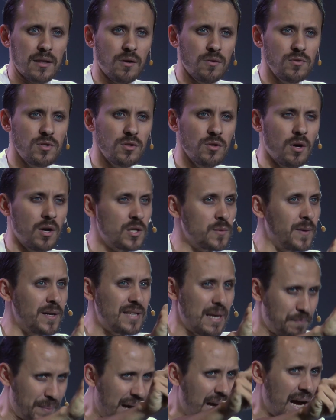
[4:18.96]
um de nós, mas é
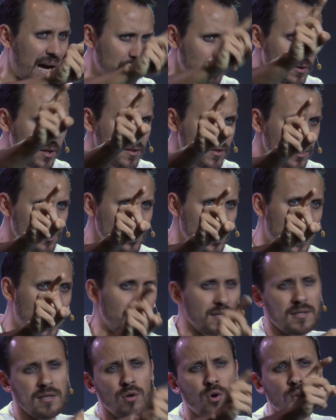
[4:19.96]
pecado desejar,
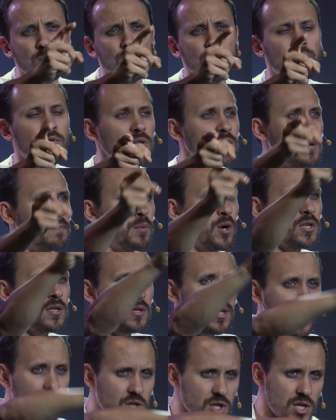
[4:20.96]
assim como você pode
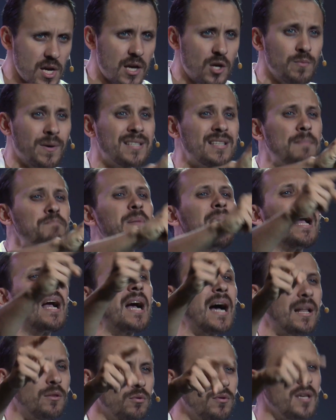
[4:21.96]
ter dinheiro, mas é
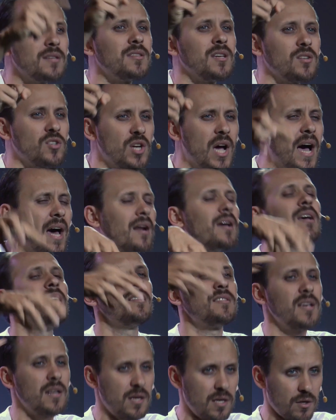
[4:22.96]
pecado desejar
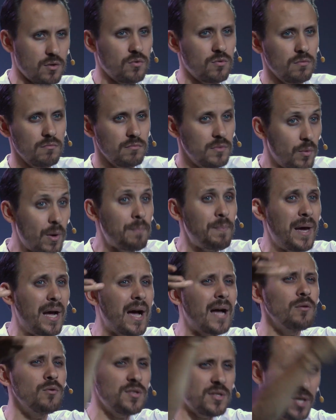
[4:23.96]
ser rico. Não é
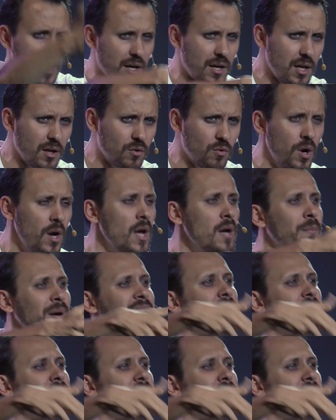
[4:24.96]
pecado ser rico, mas é